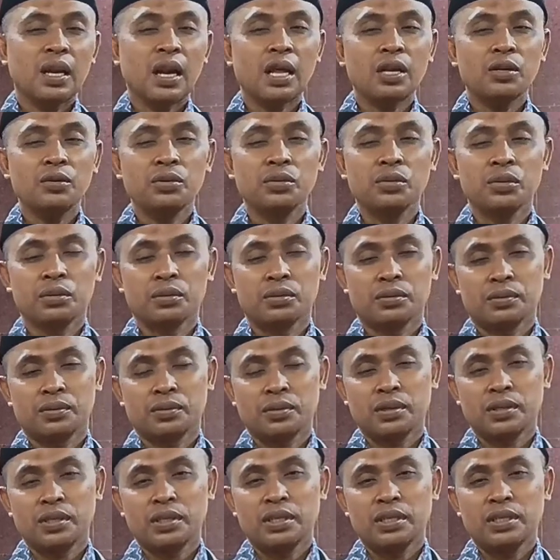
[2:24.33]
Lalu,
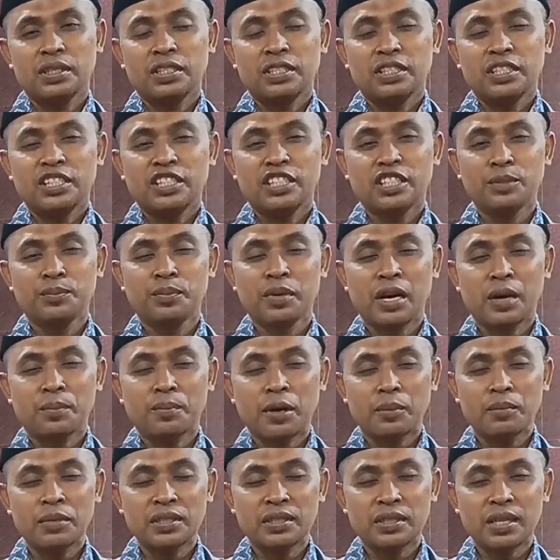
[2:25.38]

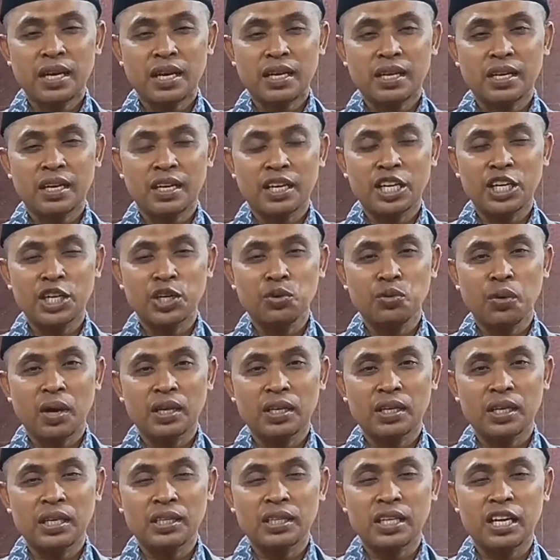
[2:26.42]
seberapa besar
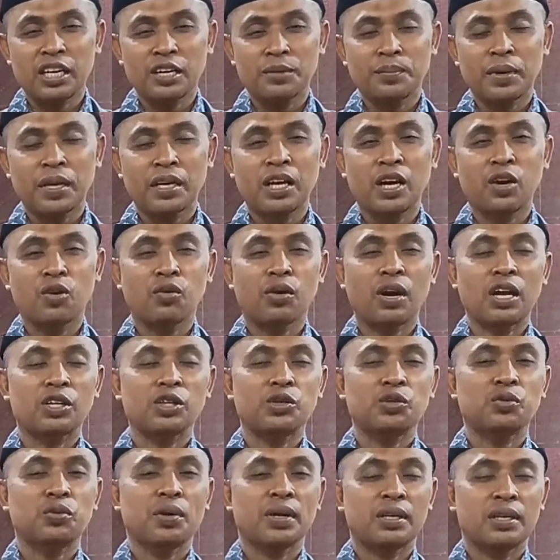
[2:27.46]
kerinduan kita kepada
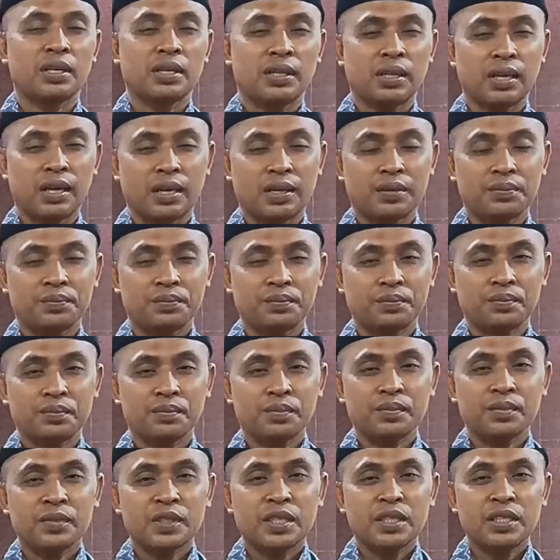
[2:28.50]
orang tua kita?
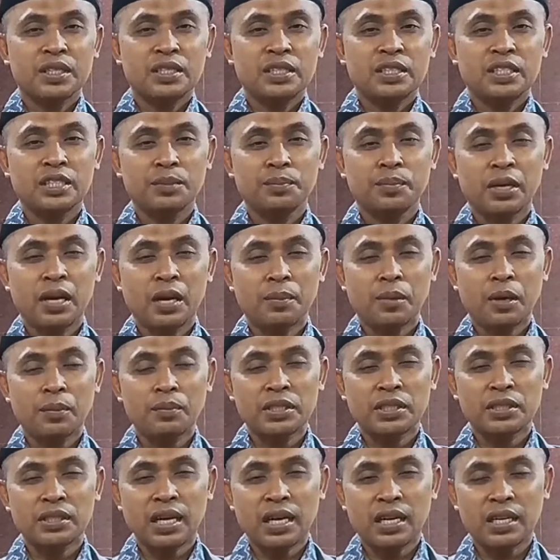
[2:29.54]
Seberapa
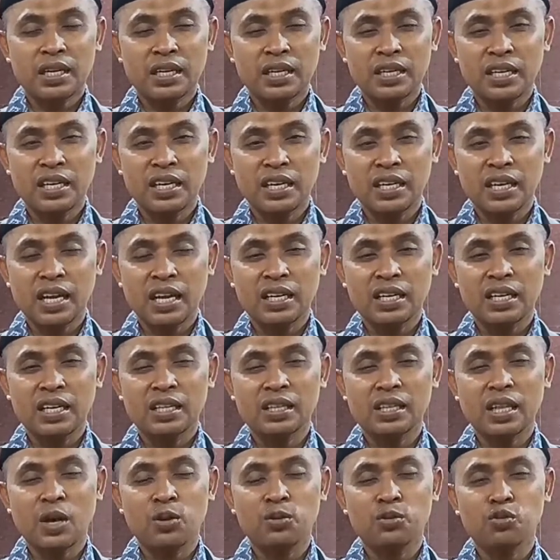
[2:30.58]
besar keinginan
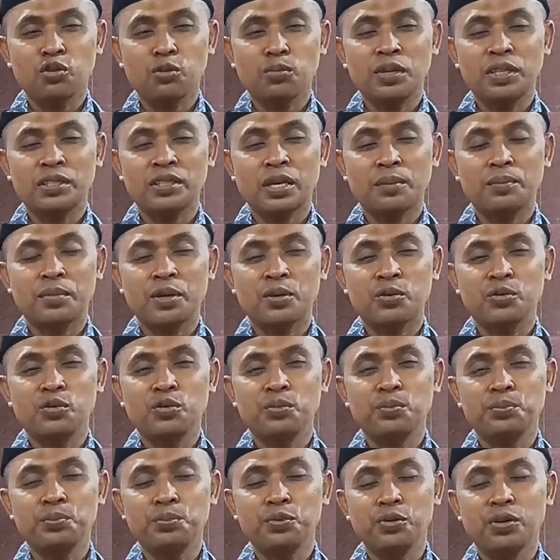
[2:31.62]
kita untuk bisa
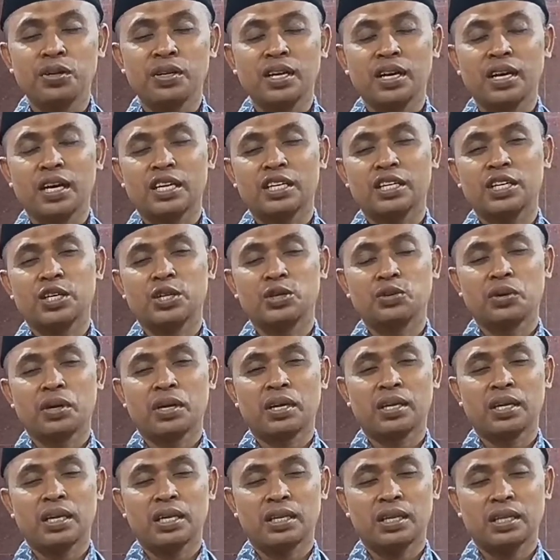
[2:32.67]
berkumpul dengan
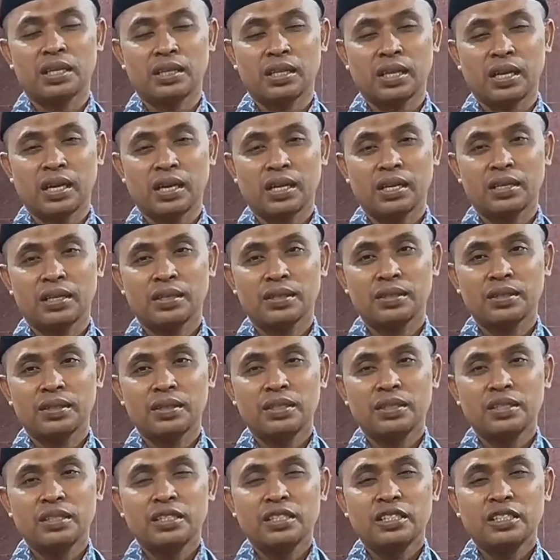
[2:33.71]
keluarga kita?
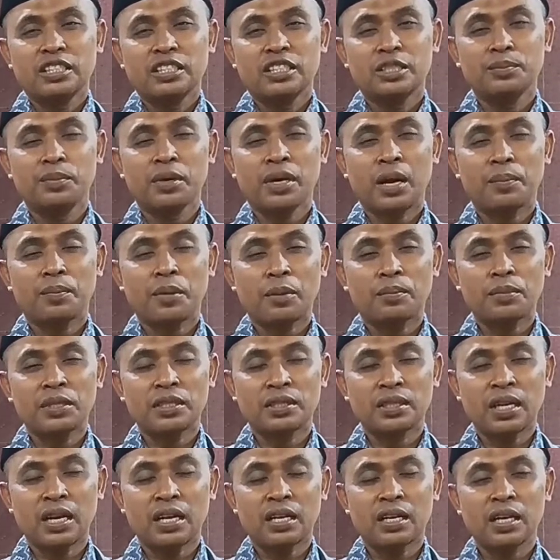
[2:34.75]
seberapa
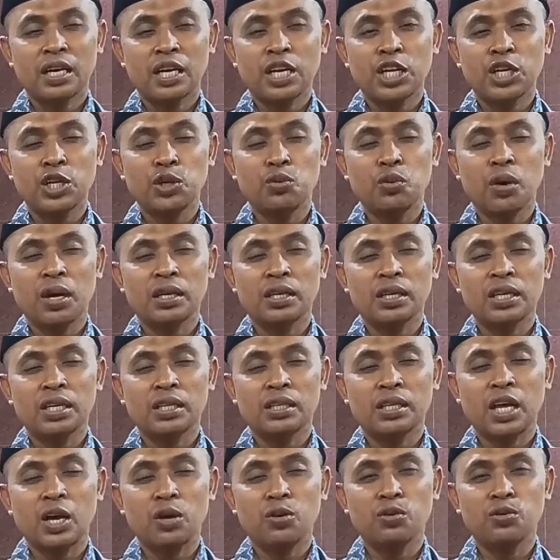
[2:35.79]
besar kerinduan
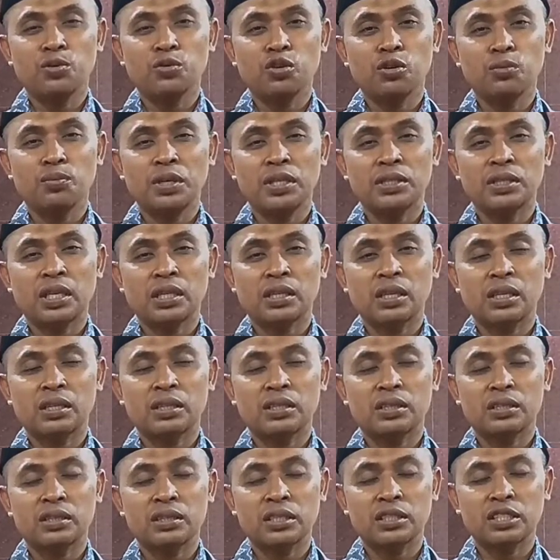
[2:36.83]
kita untuk bisa
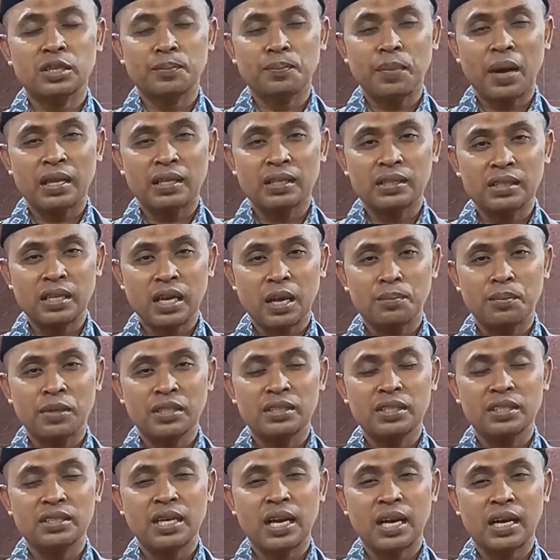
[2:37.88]
secepatnya
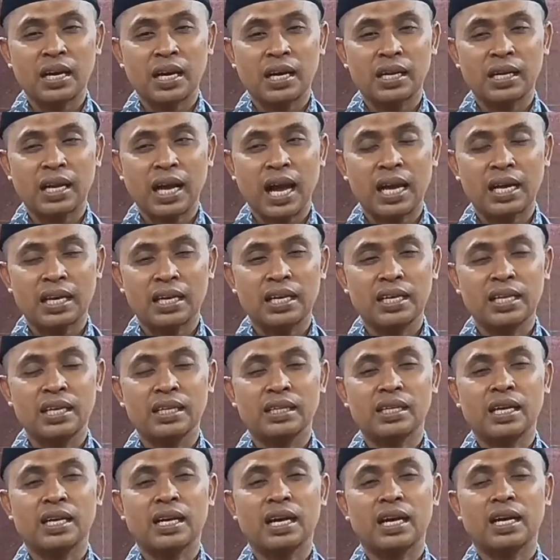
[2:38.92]
menjejakkan kaki
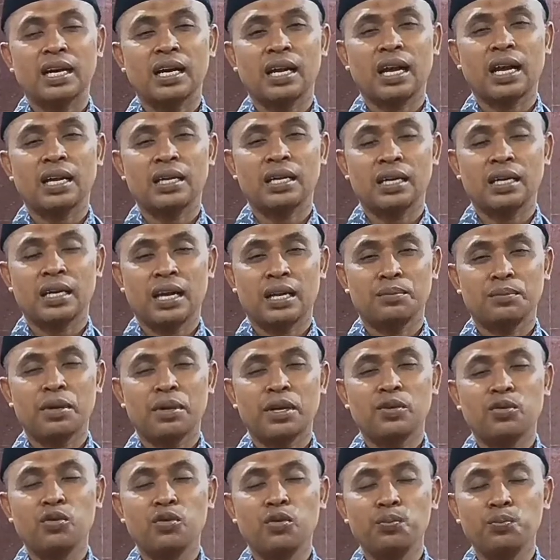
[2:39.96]
di tanah kelahiran,
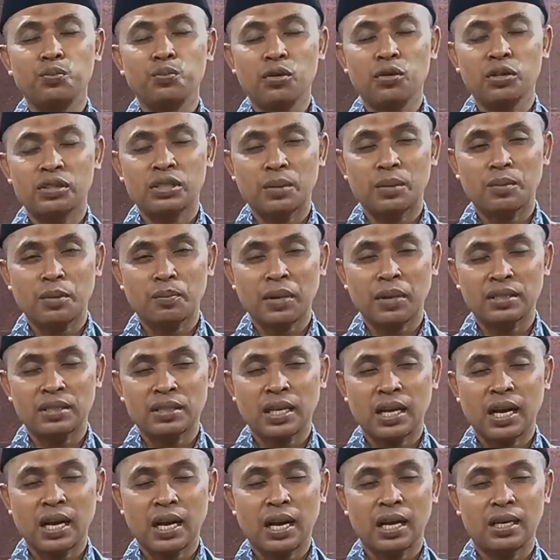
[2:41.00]
berkumpul sama
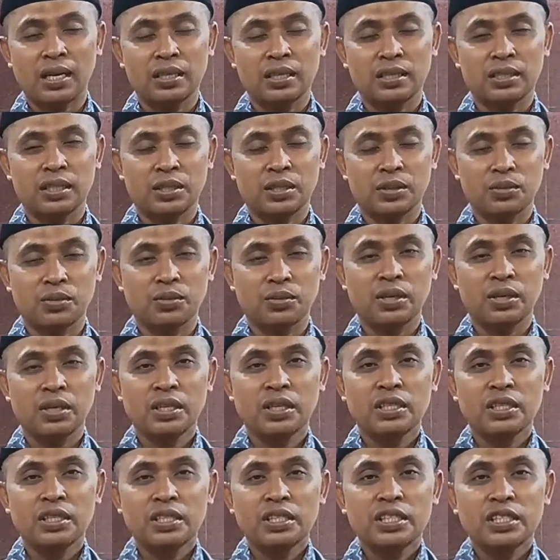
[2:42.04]
masyarakat di situ.
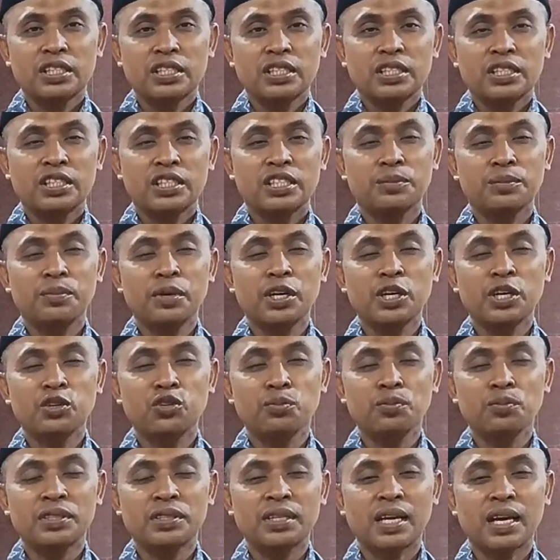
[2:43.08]

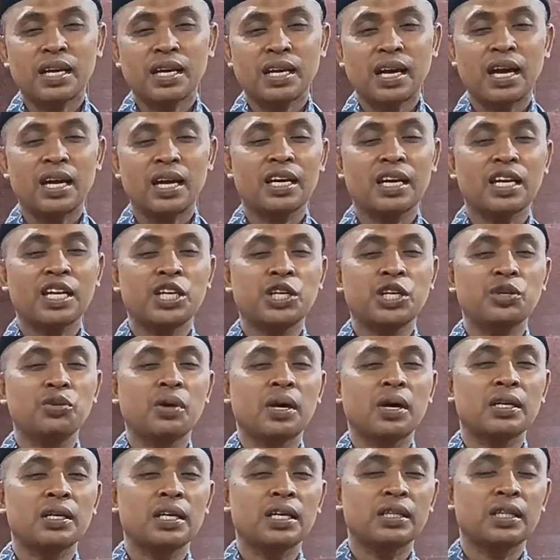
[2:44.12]
Sebegitu besarkah
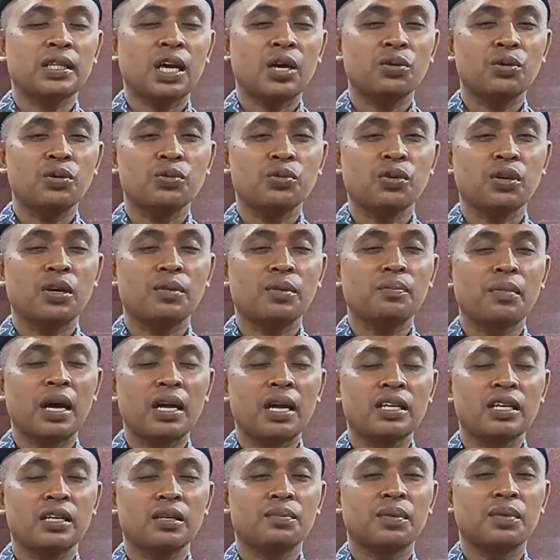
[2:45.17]
kerinduan kita untuk
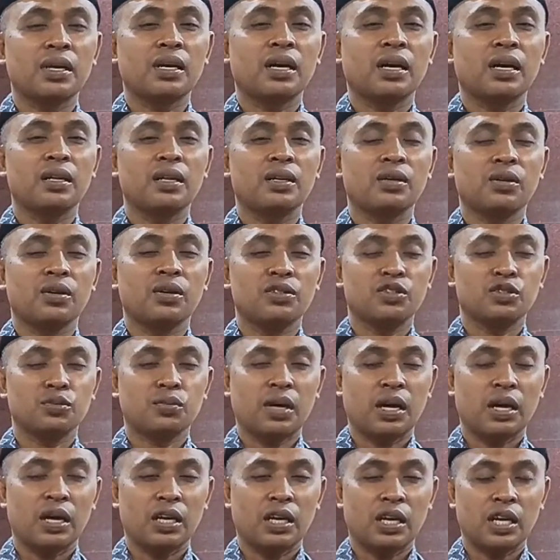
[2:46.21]
kembali kepada Allah
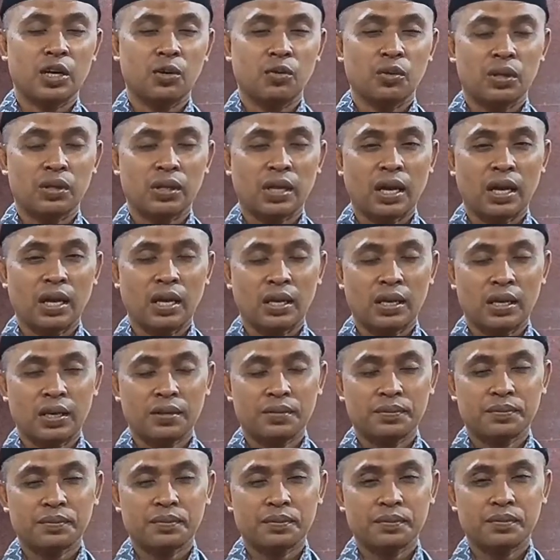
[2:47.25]
Subhanahu wa taala?
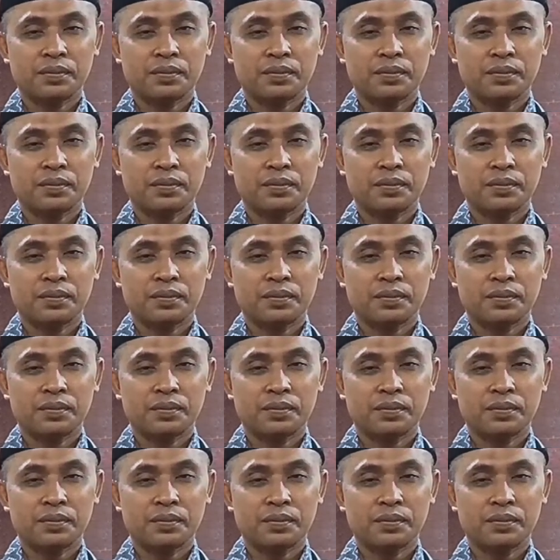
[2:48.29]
